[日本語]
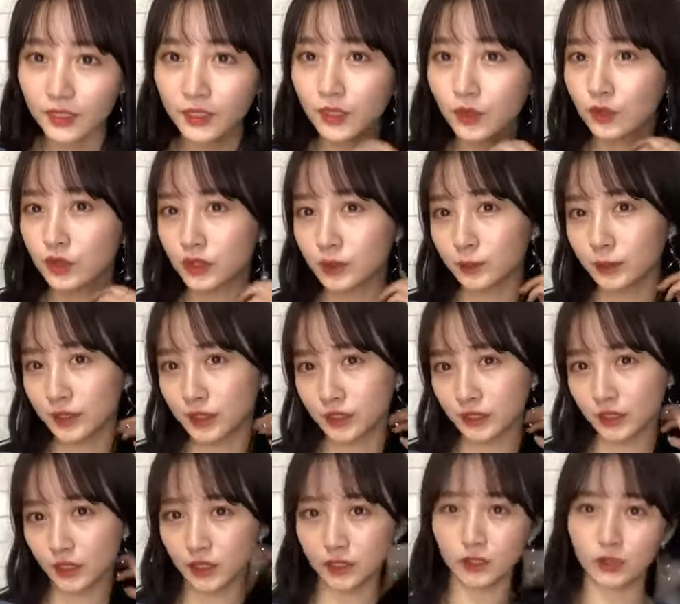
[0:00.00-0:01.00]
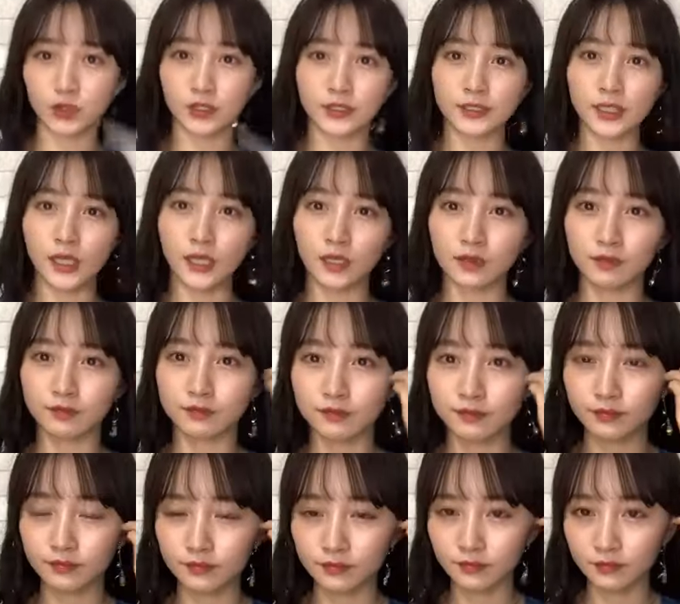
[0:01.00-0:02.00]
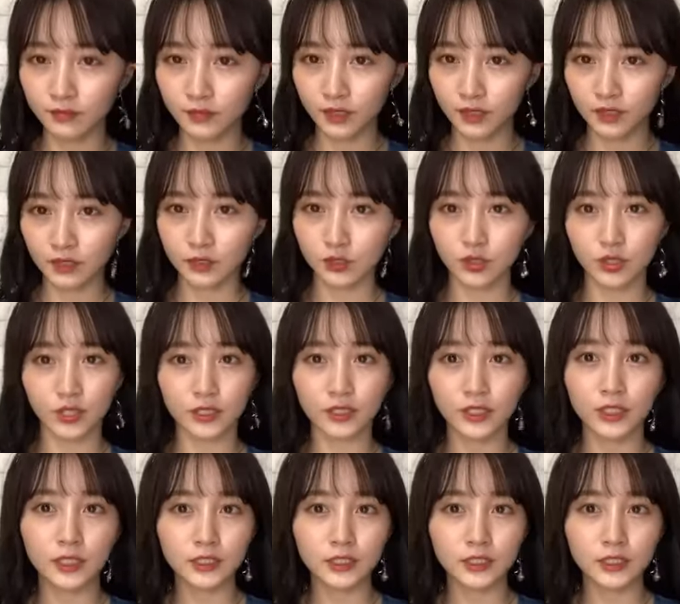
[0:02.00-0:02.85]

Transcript: 楽しみにしていてくださいちょっと